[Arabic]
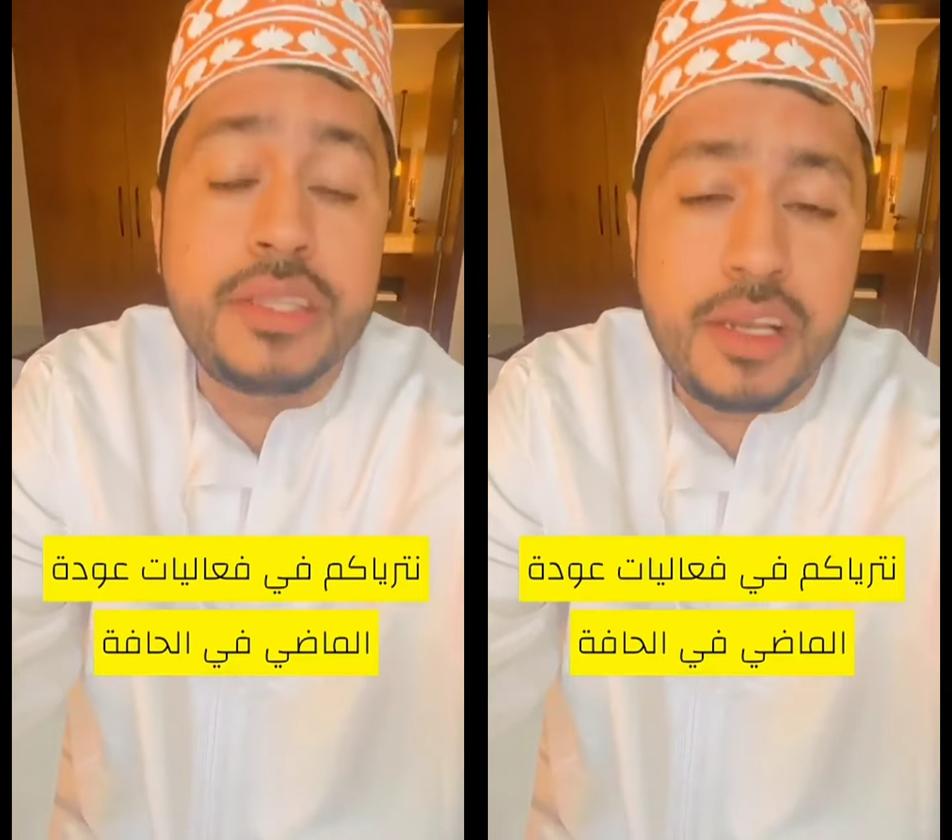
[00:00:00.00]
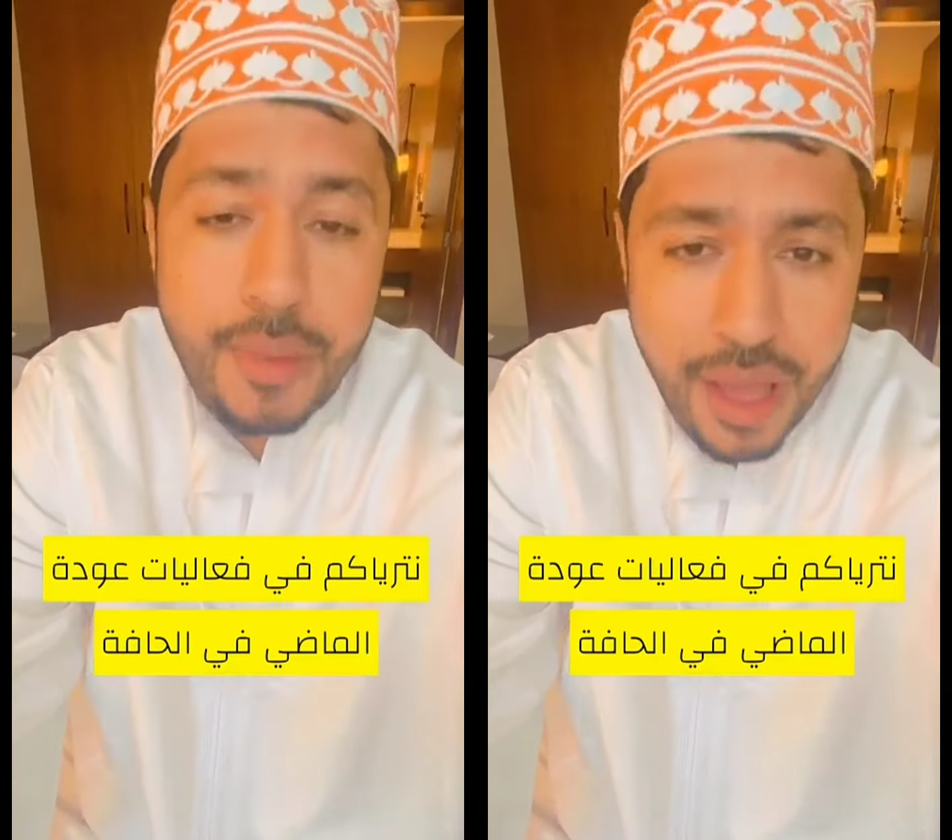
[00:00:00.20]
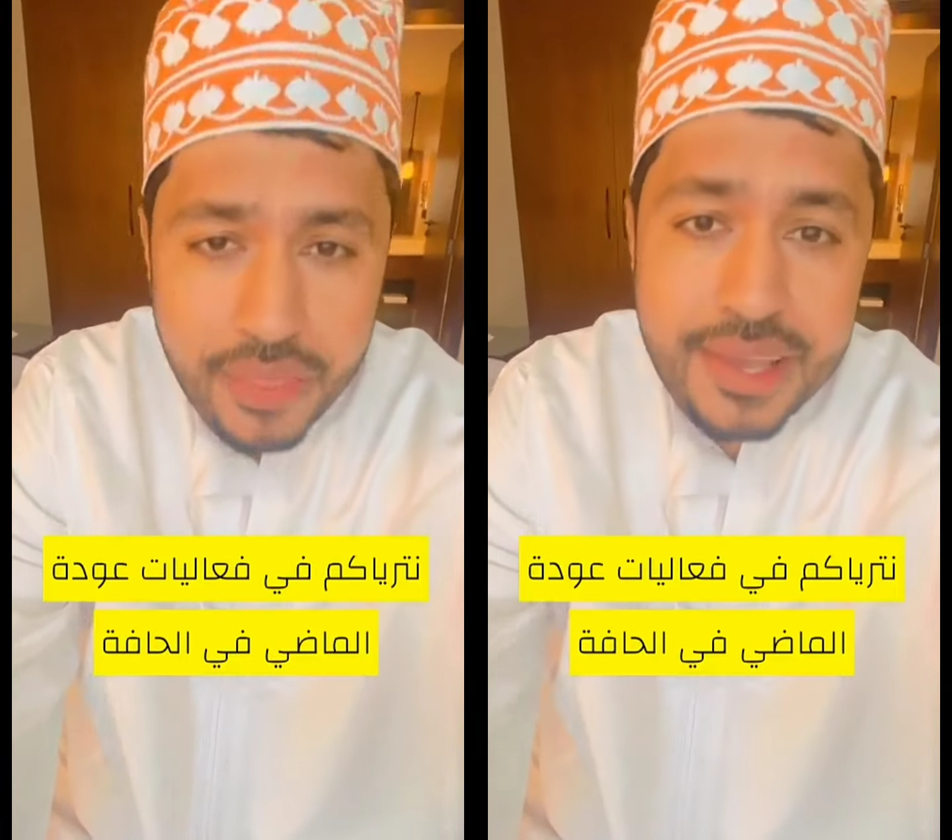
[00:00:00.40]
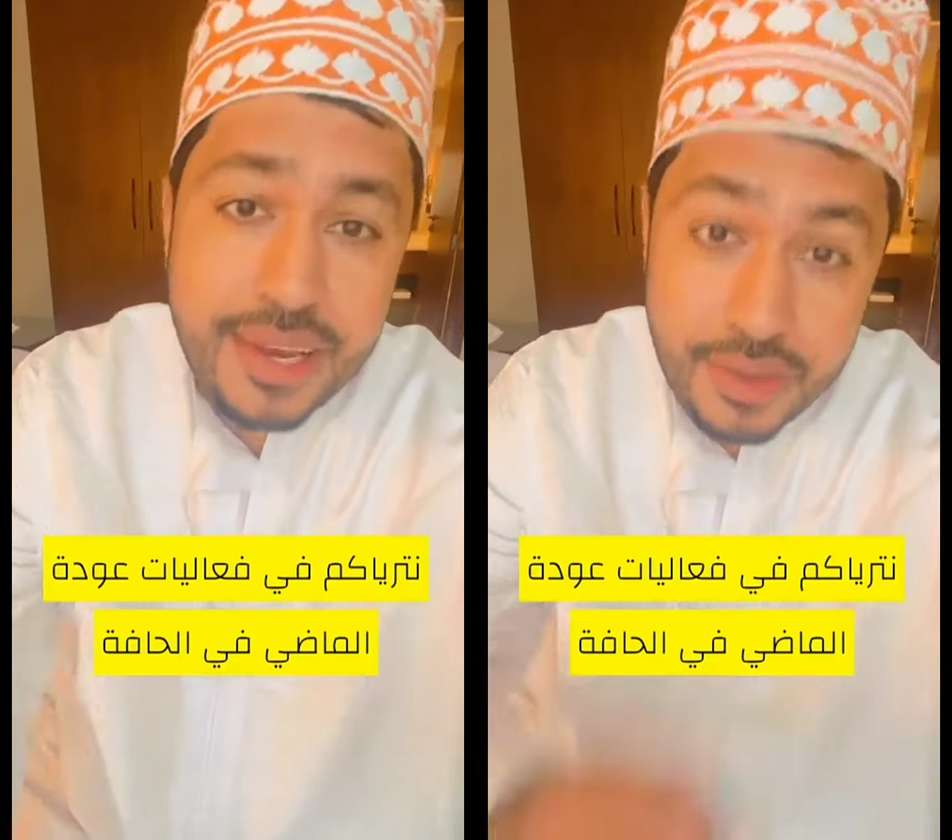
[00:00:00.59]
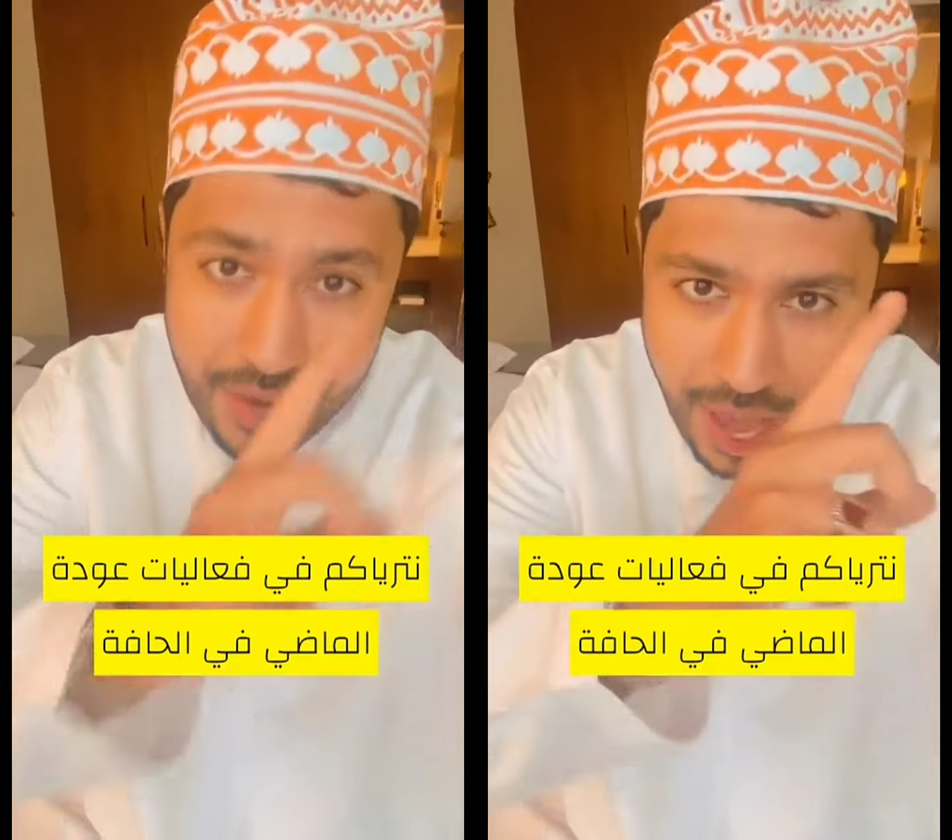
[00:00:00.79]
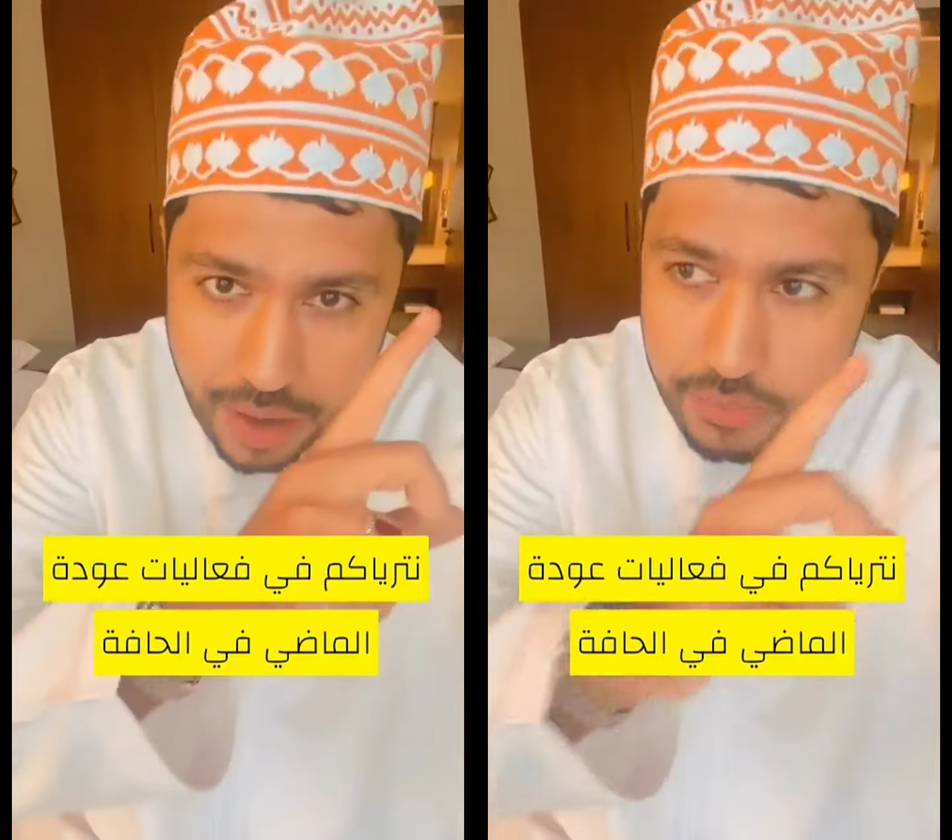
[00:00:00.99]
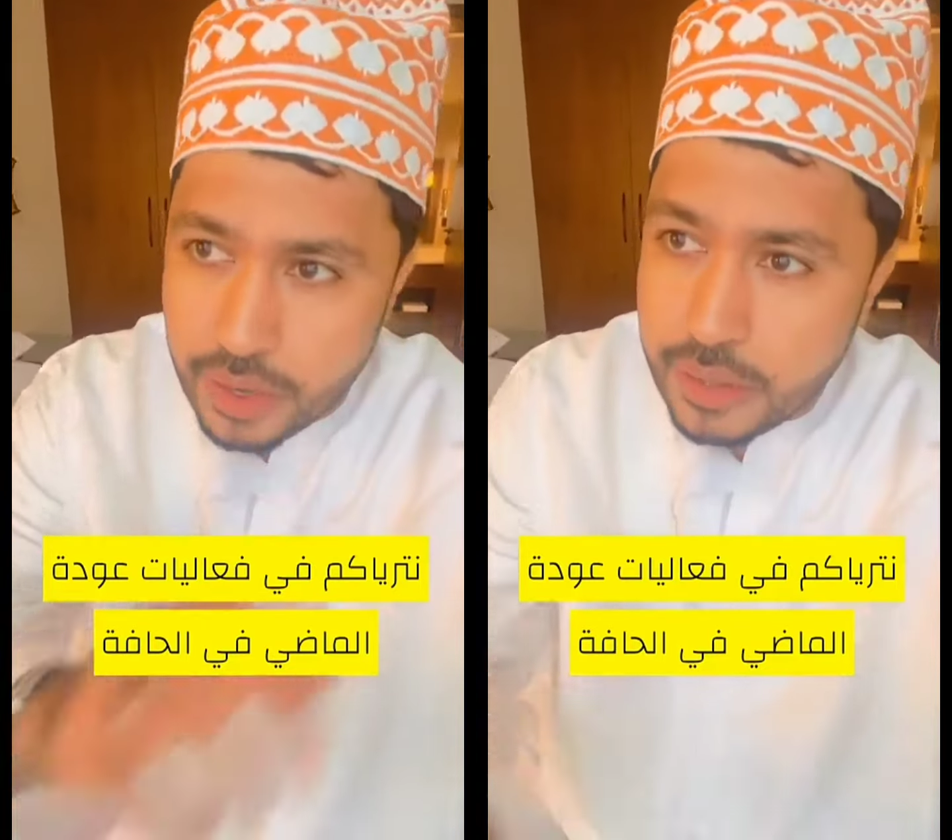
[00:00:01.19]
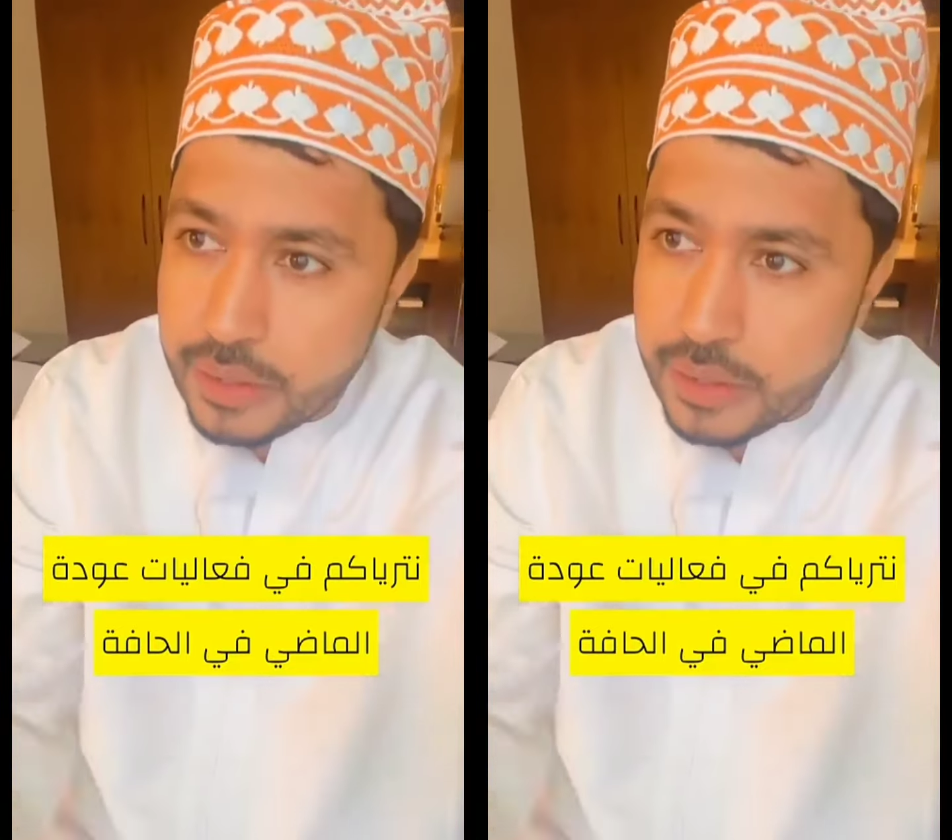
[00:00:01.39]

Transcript: الماضي اللي في الحافه